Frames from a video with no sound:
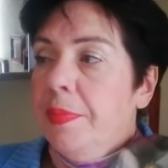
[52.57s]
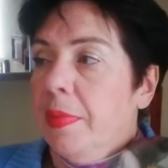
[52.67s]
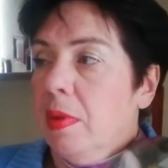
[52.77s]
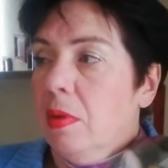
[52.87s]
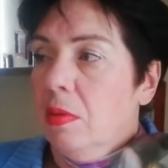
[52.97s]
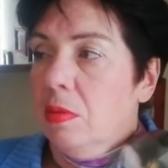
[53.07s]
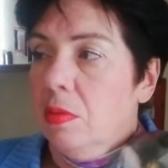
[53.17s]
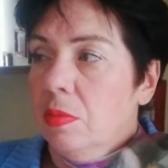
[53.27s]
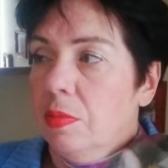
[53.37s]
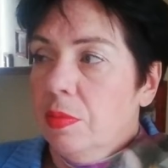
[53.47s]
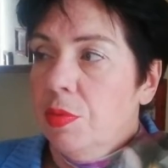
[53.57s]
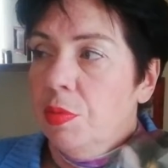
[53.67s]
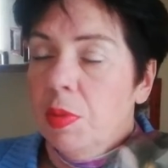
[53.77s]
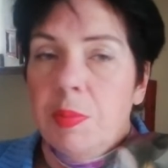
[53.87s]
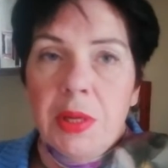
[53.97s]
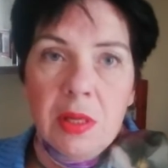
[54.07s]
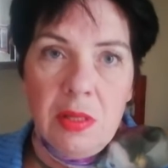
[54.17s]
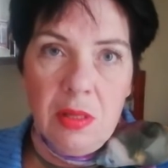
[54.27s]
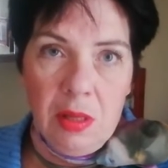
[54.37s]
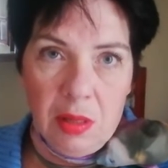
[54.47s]
Э, в общем-то,
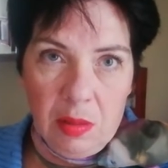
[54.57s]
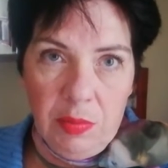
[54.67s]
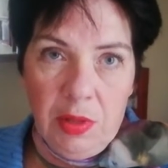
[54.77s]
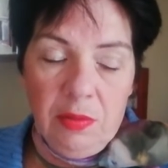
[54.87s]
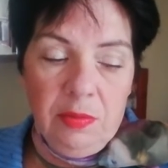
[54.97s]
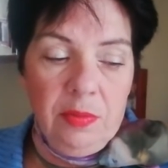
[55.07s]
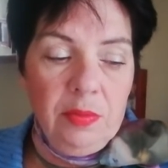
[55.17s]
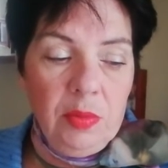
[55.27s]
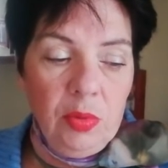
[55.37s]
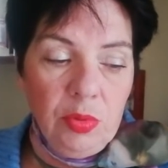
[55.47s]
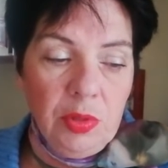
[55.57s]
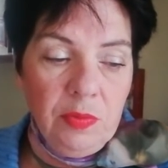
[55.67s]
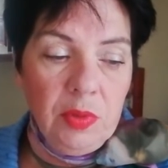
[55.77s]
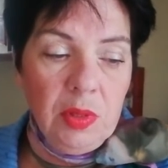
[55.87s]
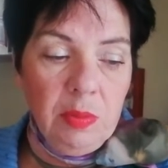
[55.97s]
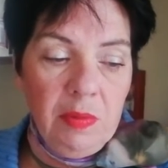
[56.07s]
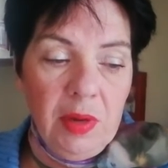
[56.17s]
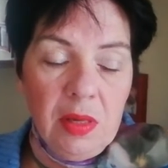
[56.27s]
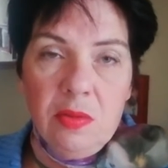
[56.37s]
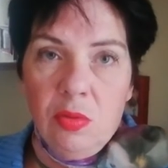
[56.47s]
приходили ко мне люди,
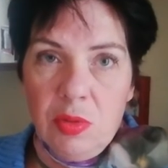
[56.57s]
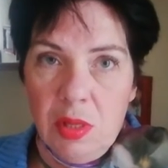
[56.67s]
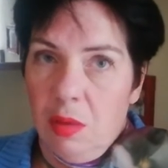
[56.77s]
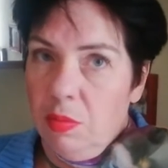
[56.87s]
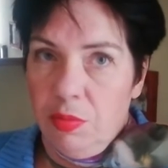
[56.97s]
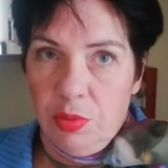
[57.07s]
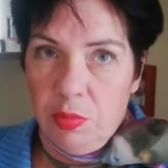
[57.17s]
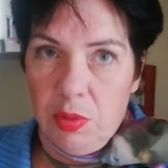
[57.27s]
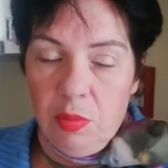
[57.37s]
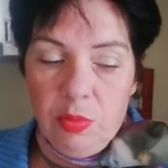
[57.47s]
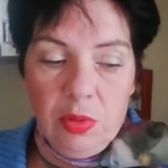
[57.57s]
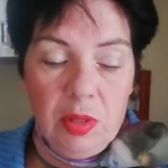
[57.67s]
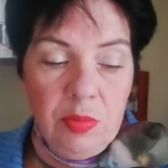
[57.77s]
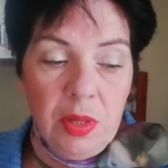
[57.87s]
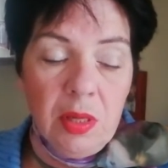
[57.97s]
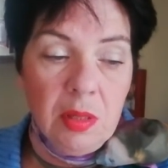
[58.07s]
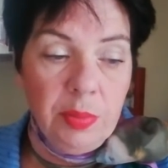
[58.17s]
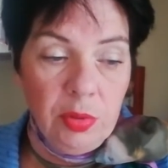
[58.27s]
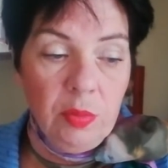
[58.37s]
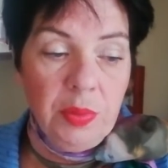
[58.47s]
добавлялись друзьям, в общем-то, неплохо общались, а
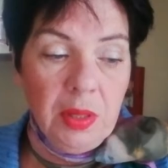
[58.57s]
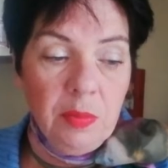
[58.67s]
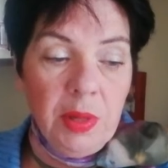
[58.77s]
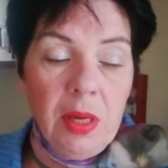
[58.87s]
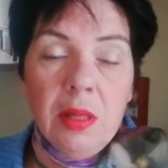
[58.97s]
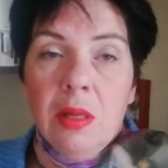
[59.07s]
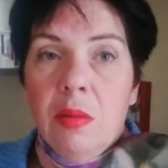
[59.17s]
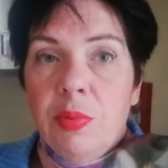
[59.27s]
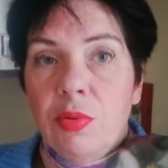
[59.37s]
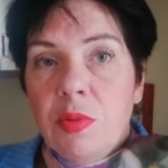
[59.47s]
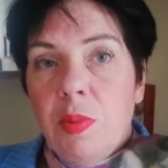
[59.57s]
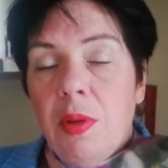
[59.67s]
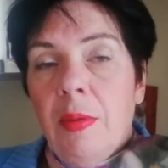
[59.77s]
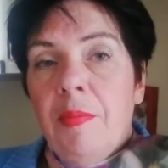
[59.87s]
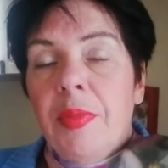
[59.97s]
потом прилетала просьба